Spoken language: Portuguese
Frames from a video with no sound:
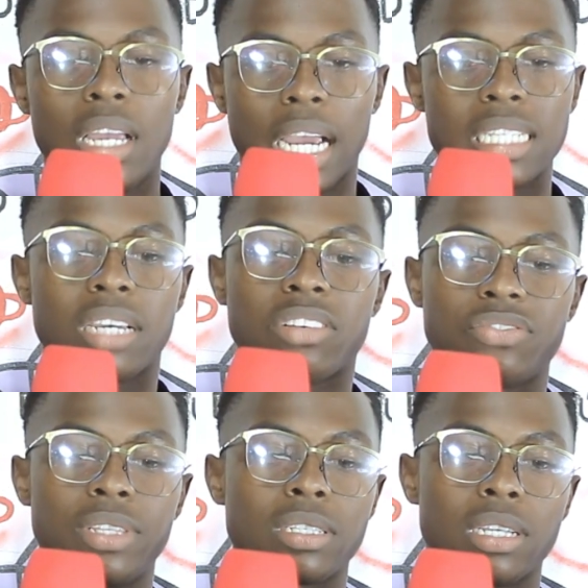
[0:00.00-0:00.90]
Uhum. Reservas
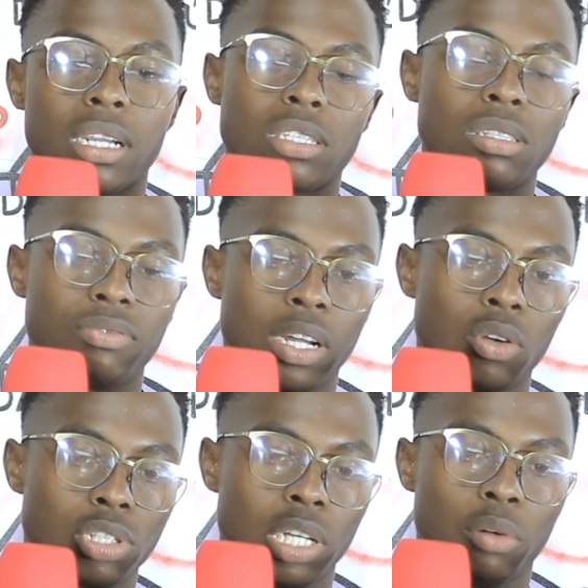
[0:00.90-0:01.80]
financeiras. Estes
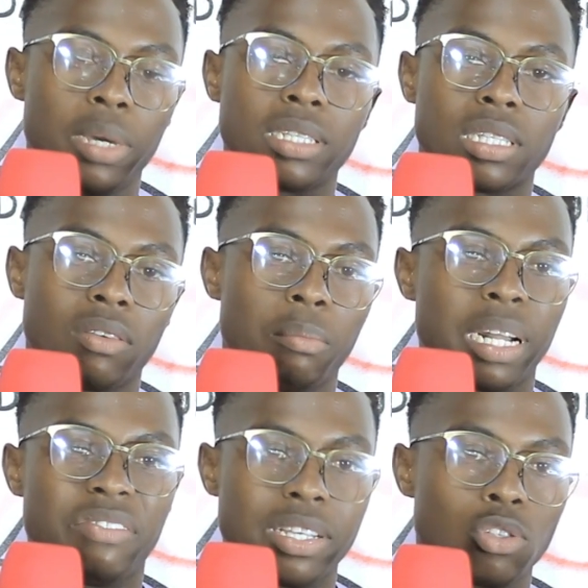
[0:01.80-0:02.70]
valores geralmente servem
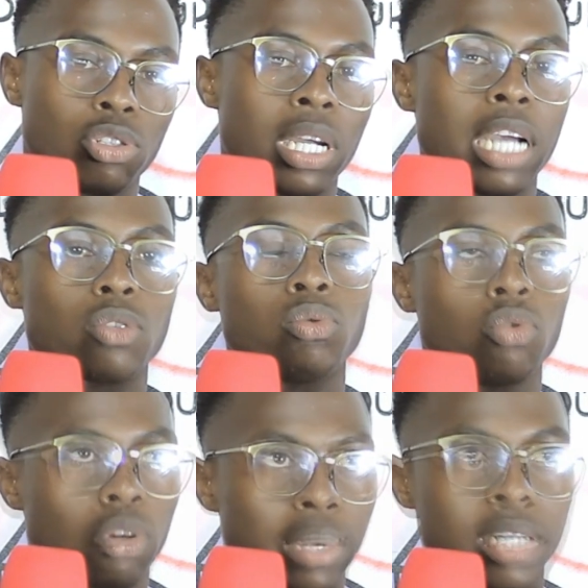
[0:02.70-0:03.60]
para fazer os gastos
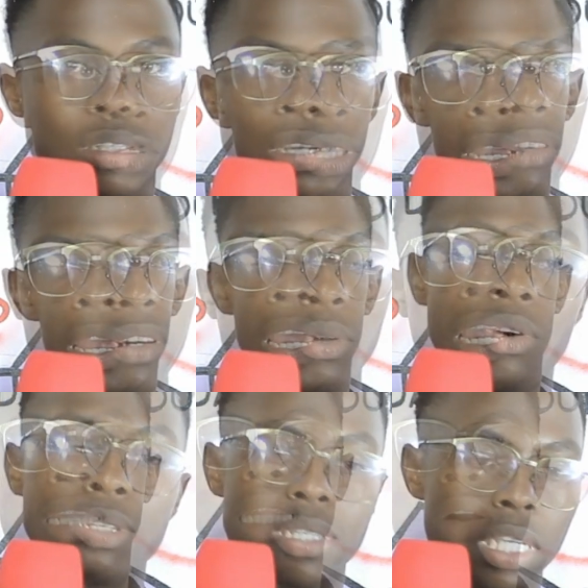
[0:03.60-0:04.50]
normais. Eu
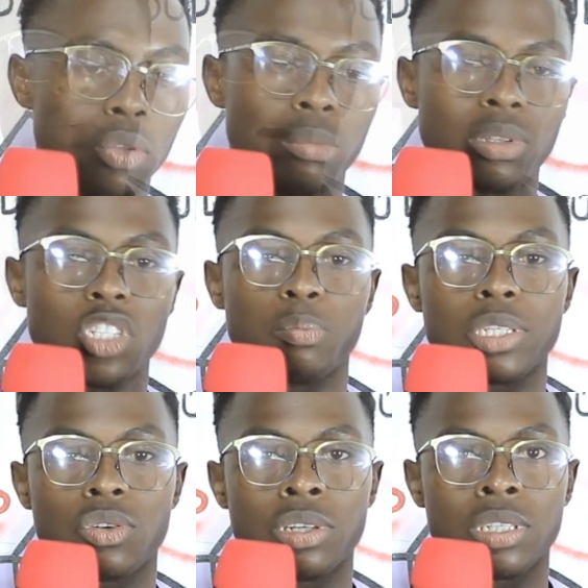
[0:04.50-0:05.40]
então, ensino muitas
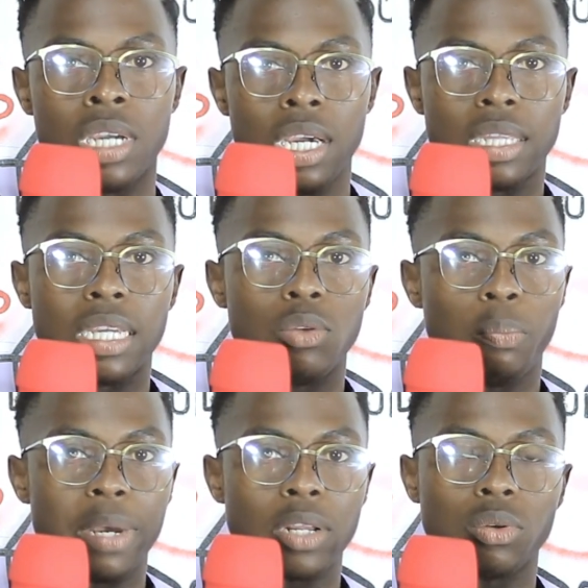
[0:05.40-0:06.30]
pessoas, desde o
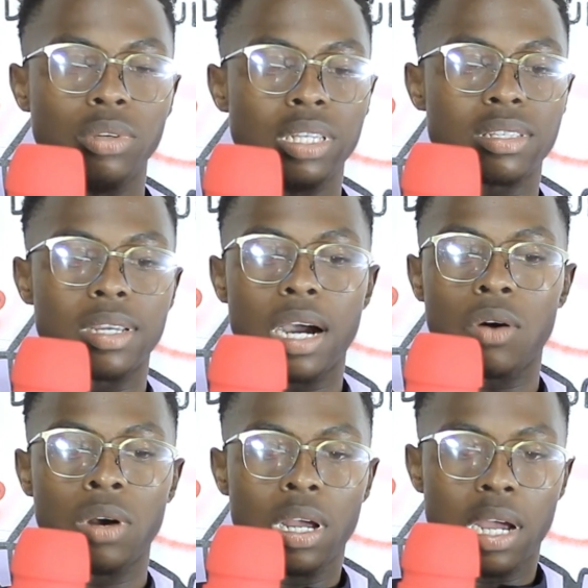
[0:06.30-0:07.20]
período
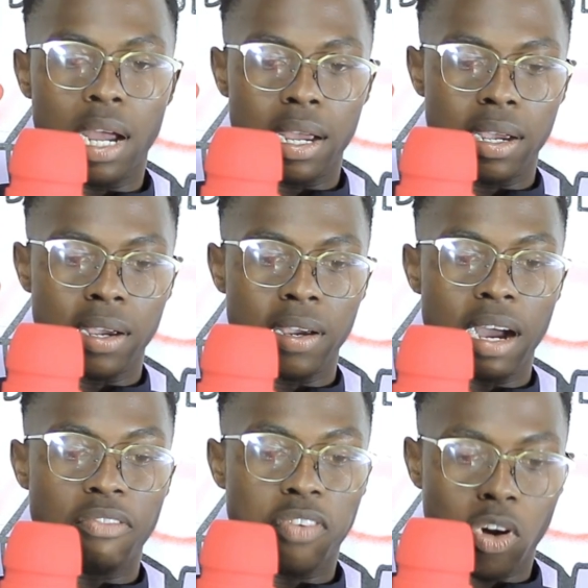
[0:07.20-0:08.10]
inicial, é,
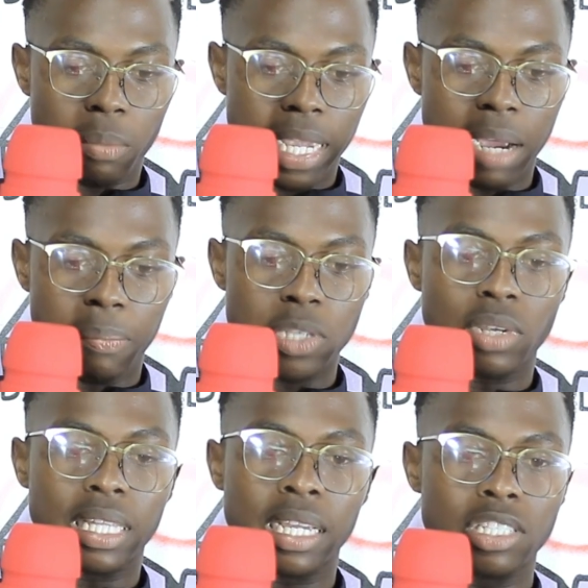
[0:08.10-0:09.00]
a forma que a
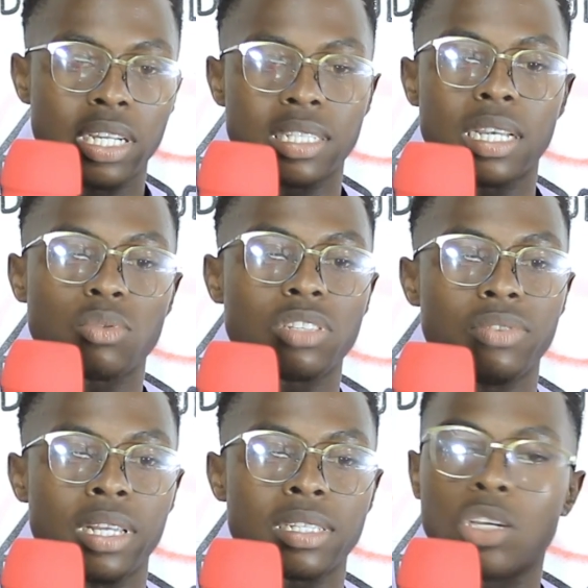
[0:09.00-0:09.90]
pessoa tem que gerenciar suas
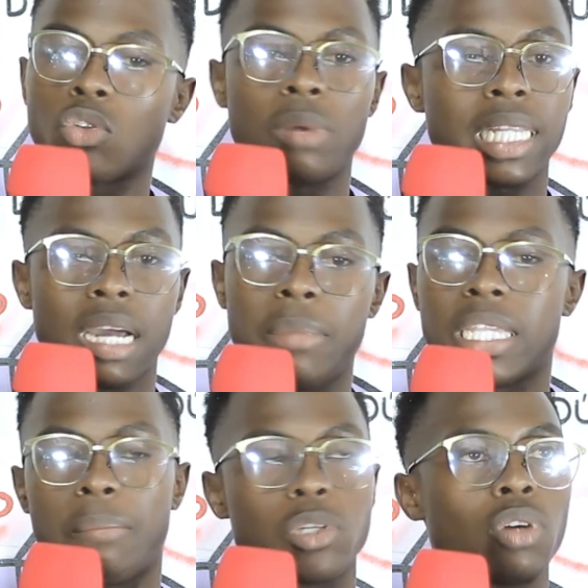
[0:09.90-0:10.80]
finanças. Automaticamente,
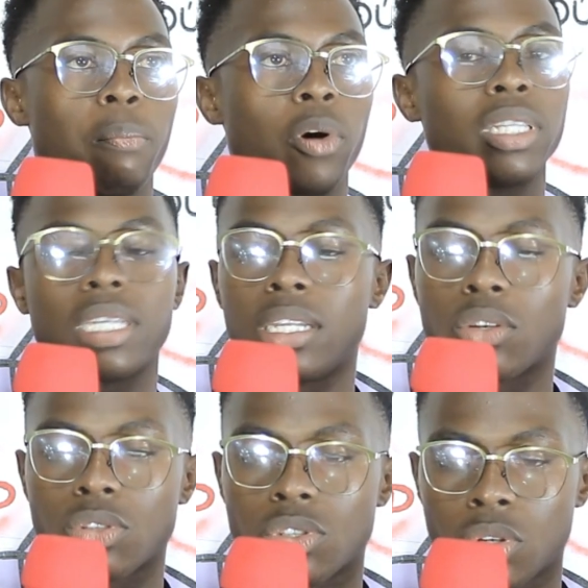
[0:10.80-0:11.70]
a pessoa pode trilhar
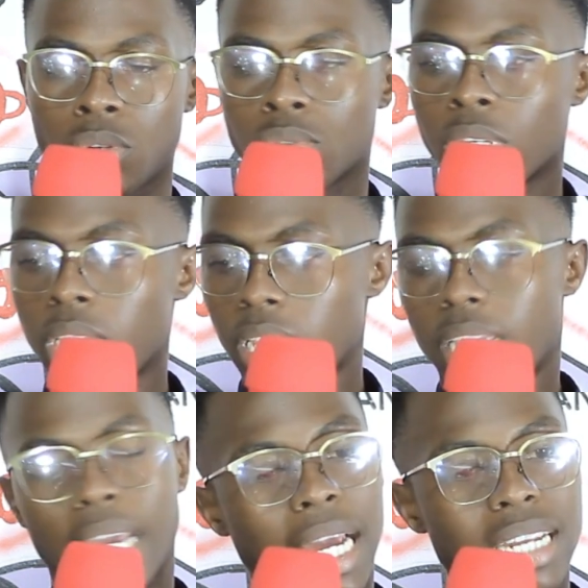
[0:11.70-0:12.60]
seus sonhos
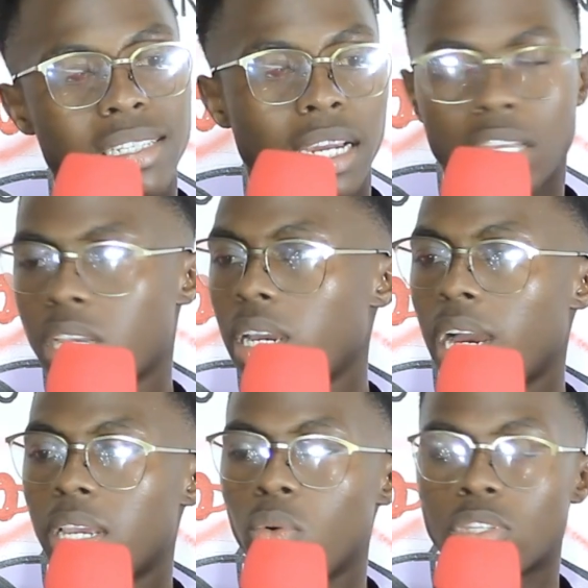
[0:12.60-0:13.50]
e realizar
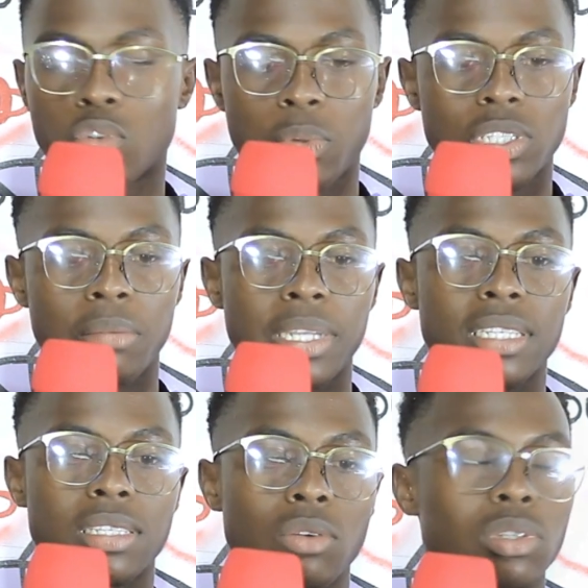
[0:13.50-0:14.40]
aquilo que supostamente
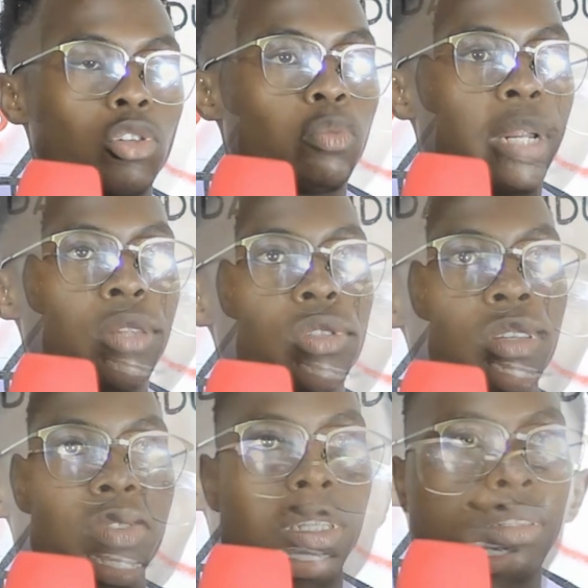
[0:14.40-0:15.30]
são seus planos de
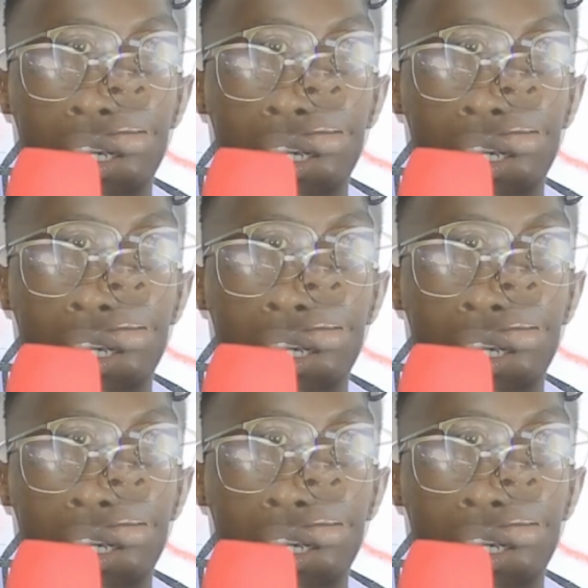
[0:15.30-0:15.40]
vida.